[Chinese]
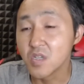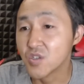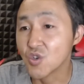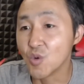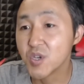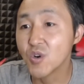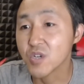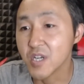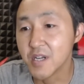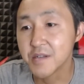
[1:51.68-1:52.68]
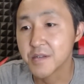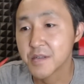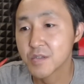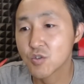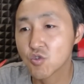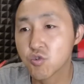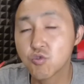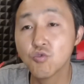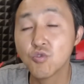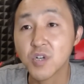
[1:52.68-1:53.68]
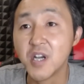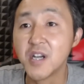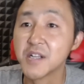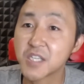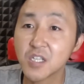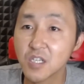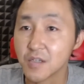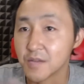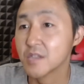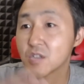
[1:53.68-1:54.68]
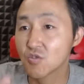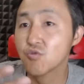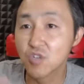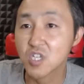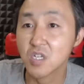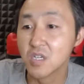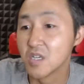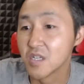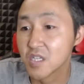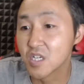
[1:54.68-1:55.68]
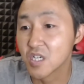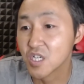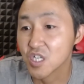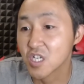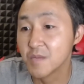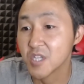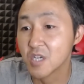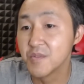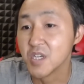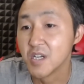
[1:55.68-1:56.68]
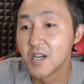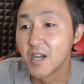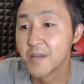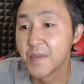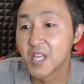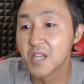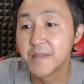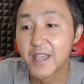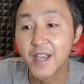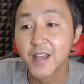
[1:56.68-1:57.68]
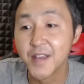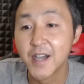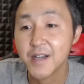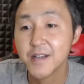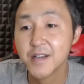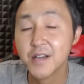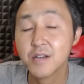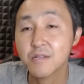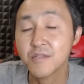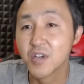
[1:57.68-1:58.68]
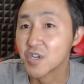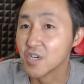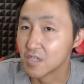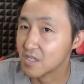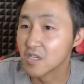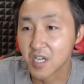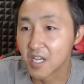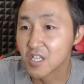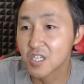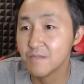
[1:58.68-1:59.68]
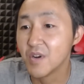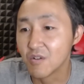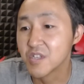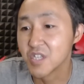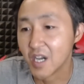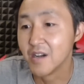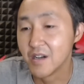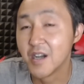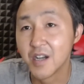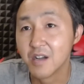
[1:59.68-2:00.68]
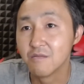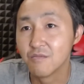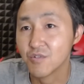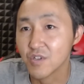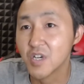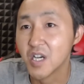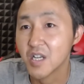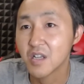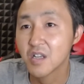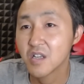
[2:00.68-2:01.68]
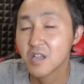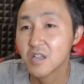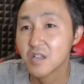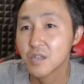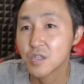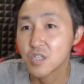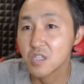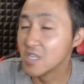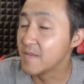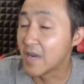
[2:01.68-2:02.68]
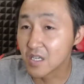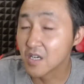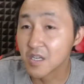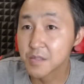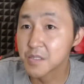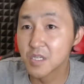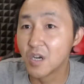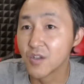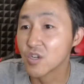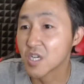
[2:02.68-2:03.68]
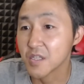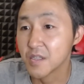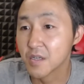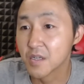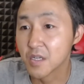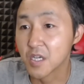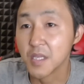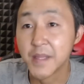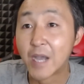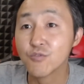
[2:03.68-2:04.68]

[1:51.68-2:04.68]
有没有人出啊，真正出十啊，这个十个比特币啊，把它给买下来呢？那个这个还真不好讲啊，我觉得，你把这个资料要是给拿过